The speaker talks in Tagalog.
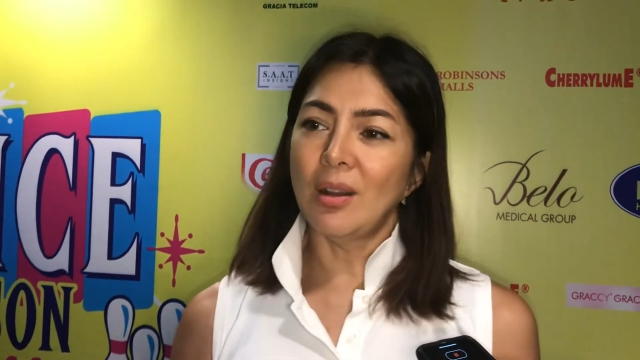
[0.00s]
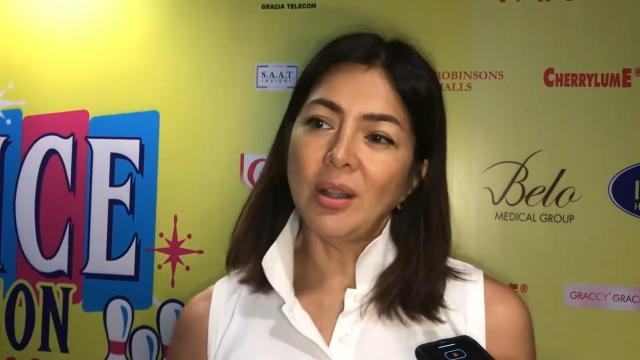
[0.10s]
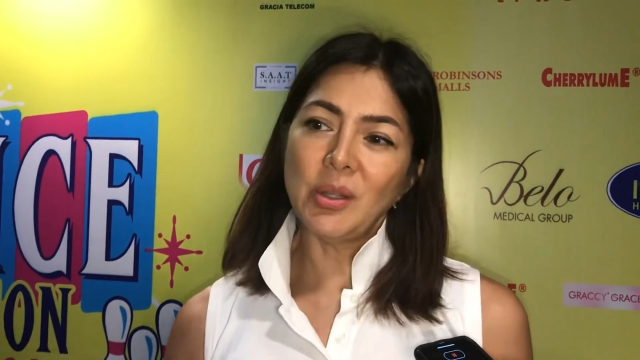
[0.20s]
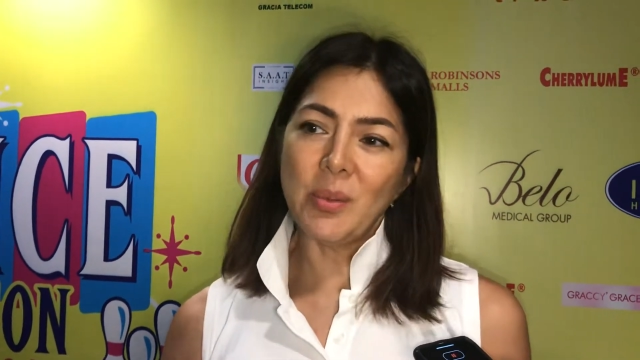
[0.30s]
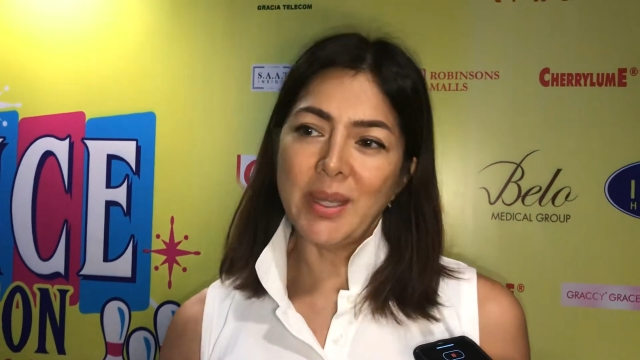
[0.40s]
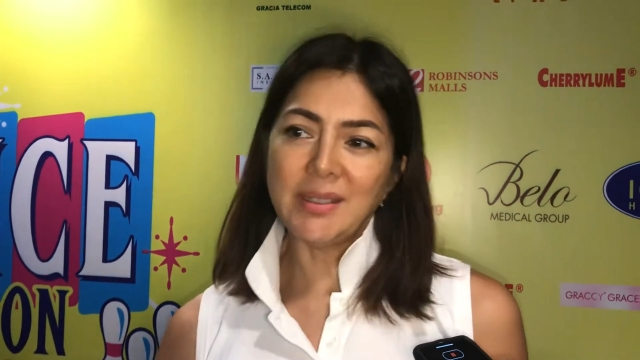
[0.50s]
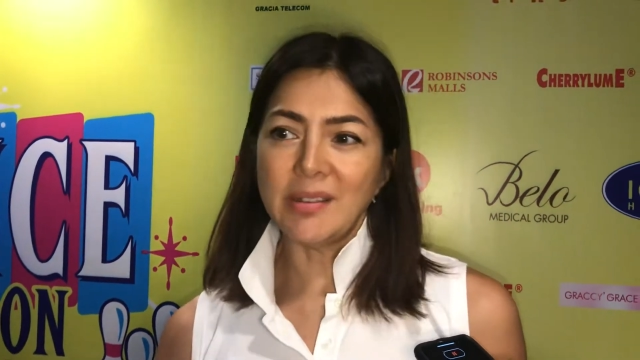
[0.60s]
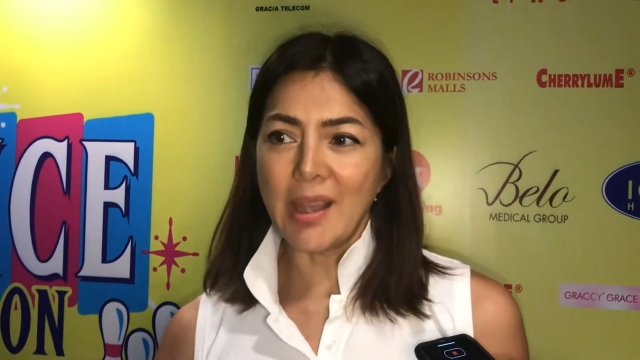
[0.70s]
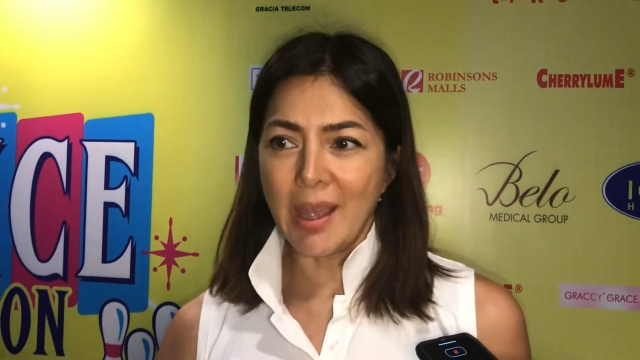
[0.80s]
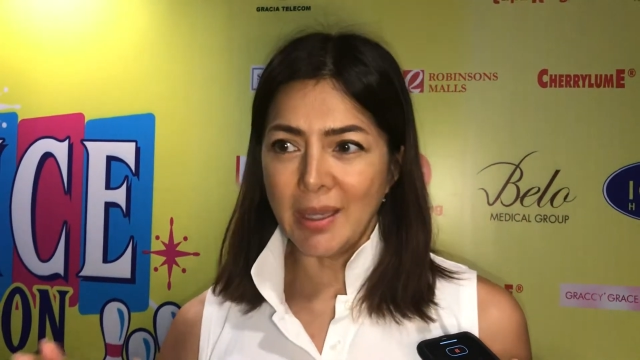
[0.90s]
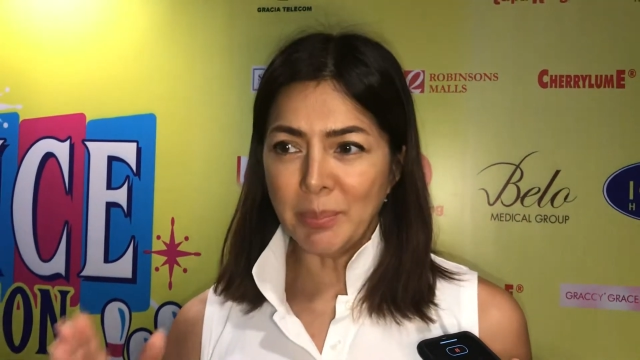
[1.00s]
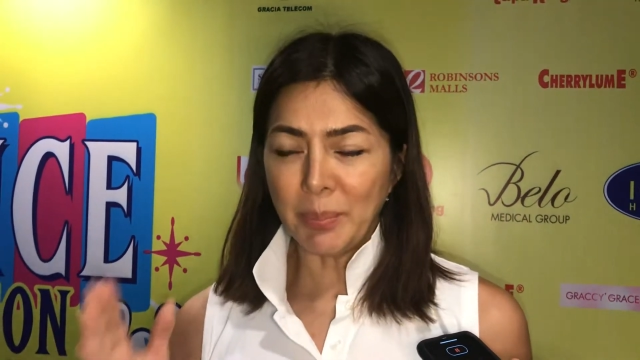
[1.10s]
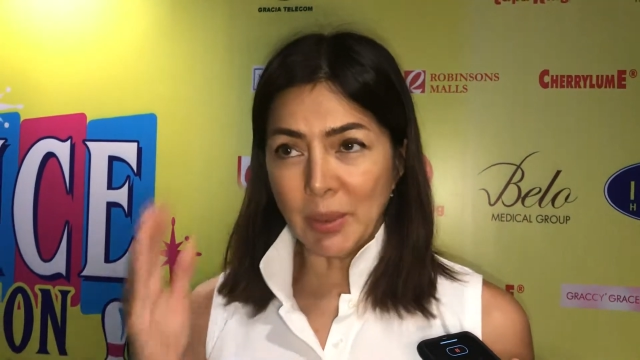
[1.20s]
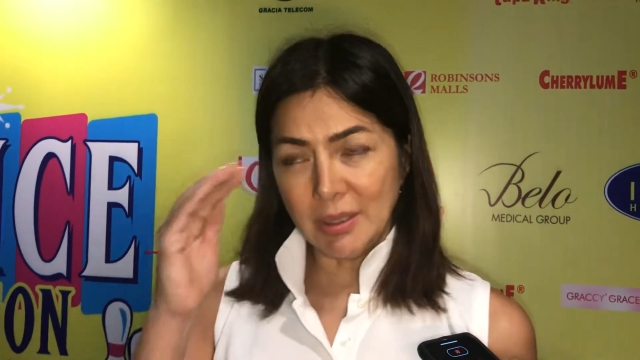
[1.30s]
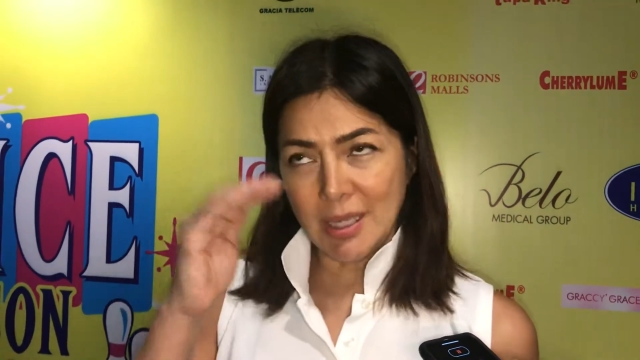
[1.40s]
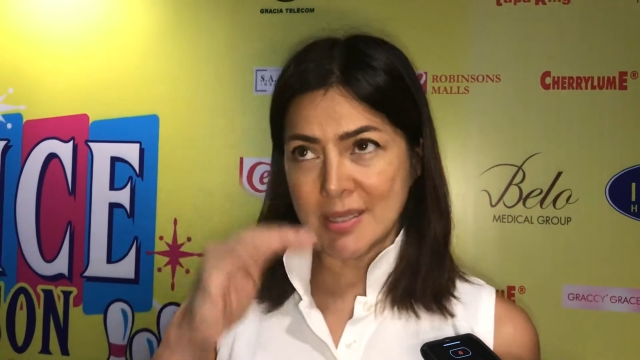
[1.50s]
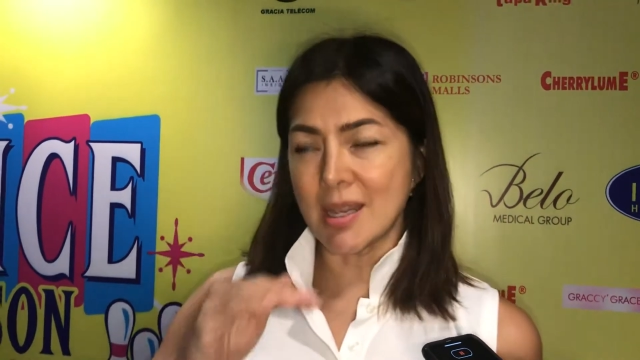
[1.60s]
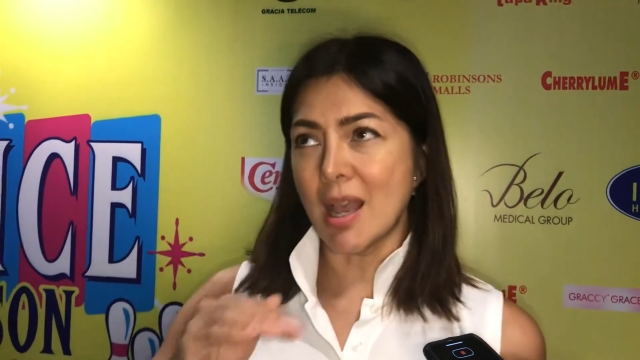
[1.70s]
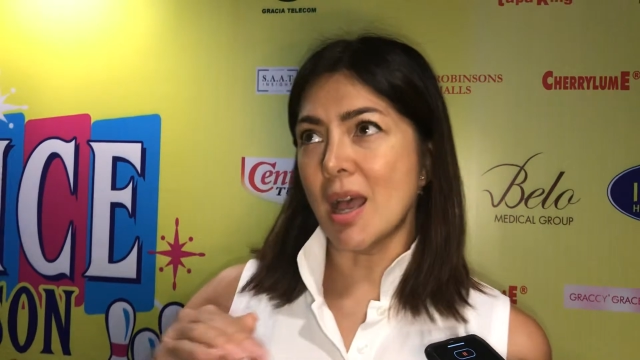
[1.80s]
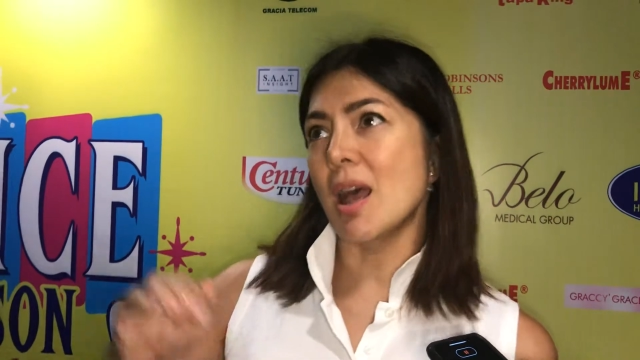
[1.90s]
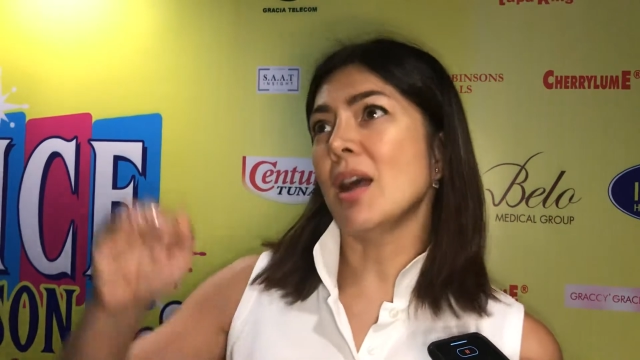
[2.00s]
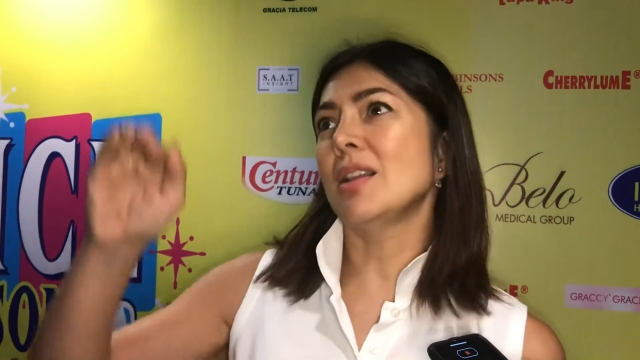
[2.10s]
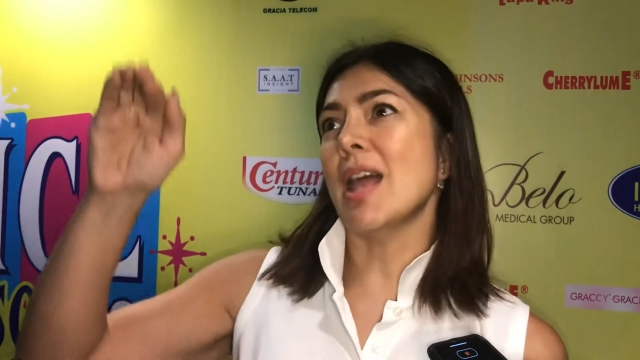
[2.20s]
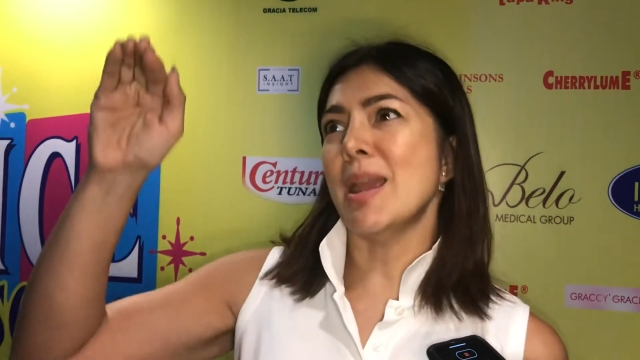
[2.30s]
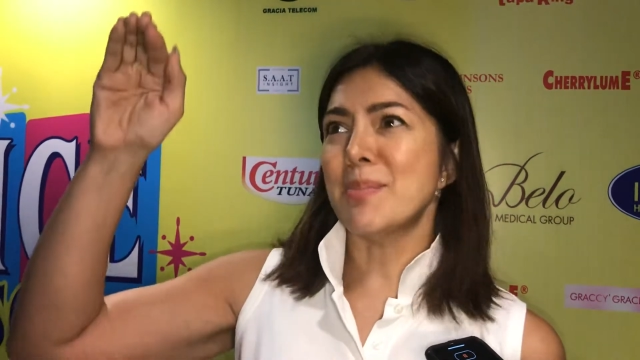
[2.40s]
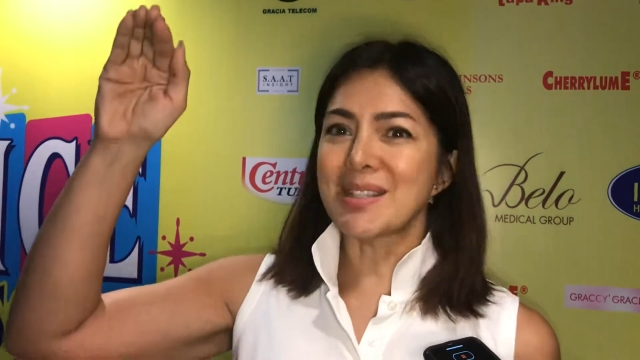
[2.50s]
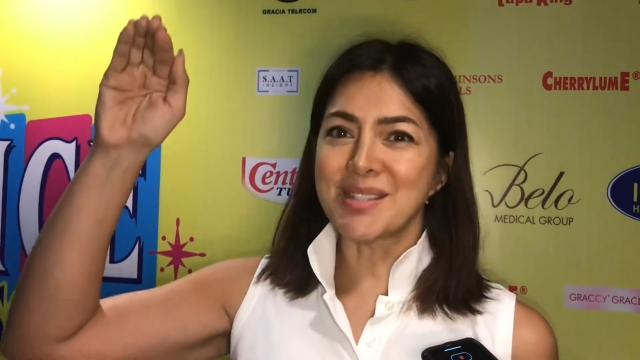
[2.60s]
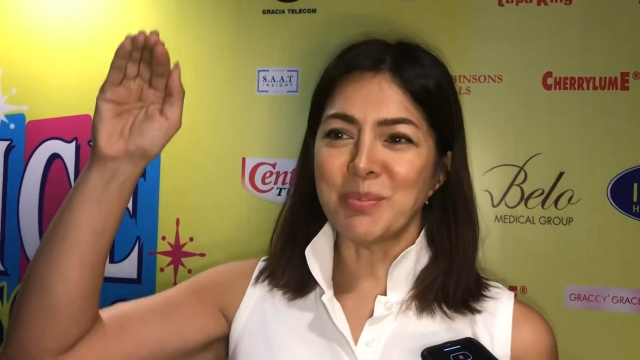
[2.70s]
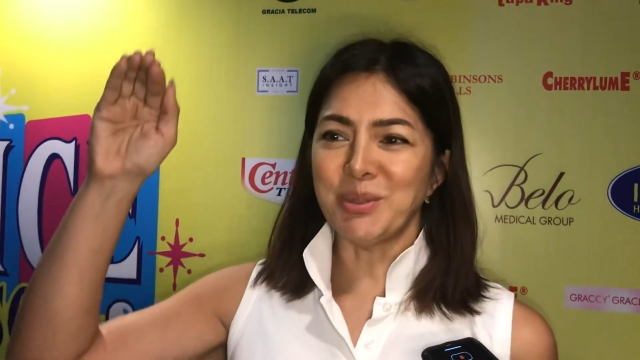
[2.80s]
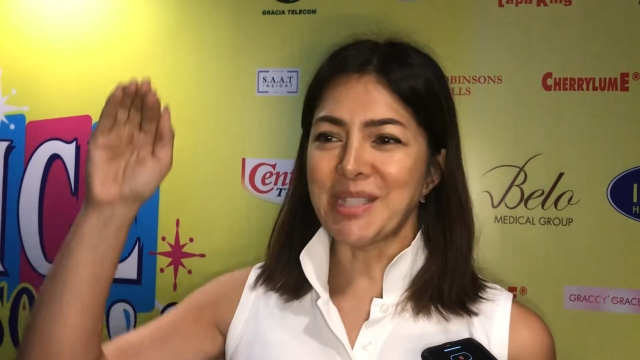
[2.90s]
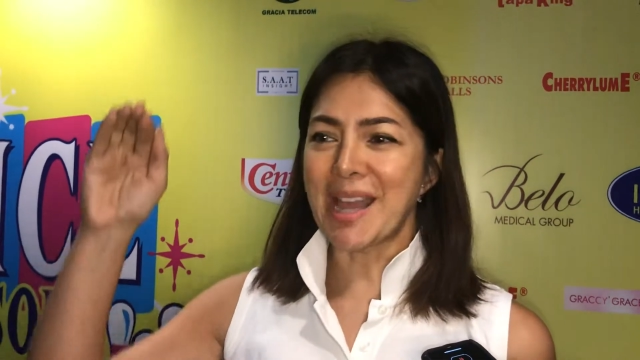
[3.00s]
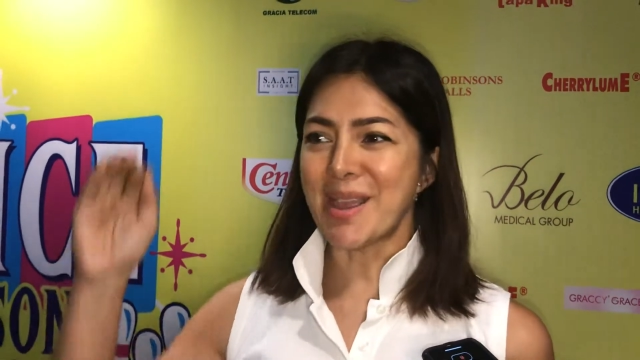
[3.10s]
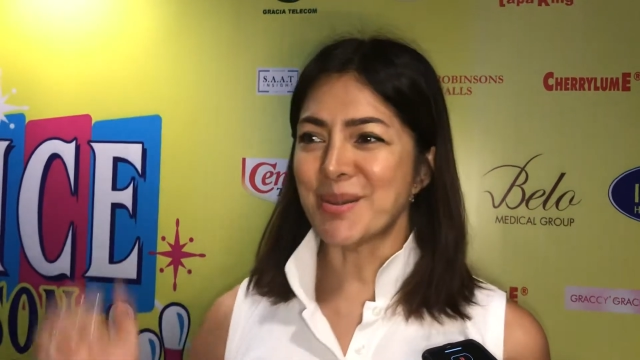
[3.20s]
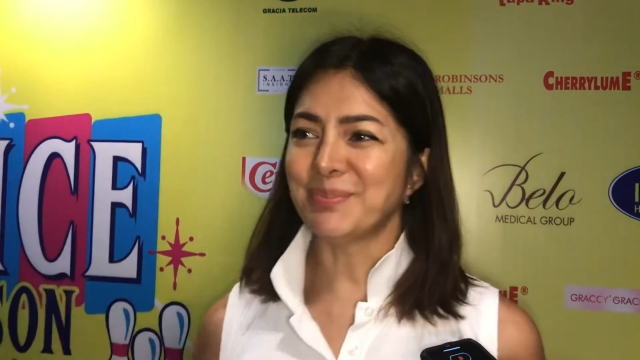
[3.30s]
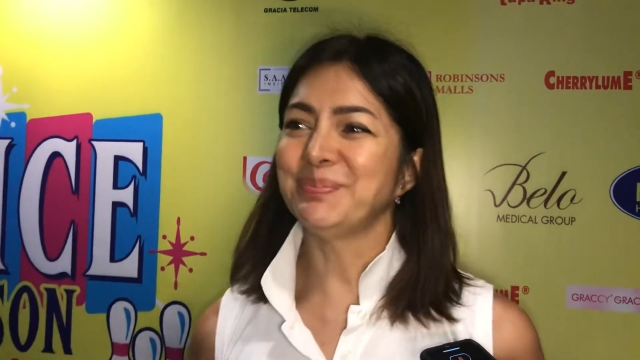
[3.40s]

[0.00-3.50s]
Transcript: all the way till the end po nasa climax na po tayo.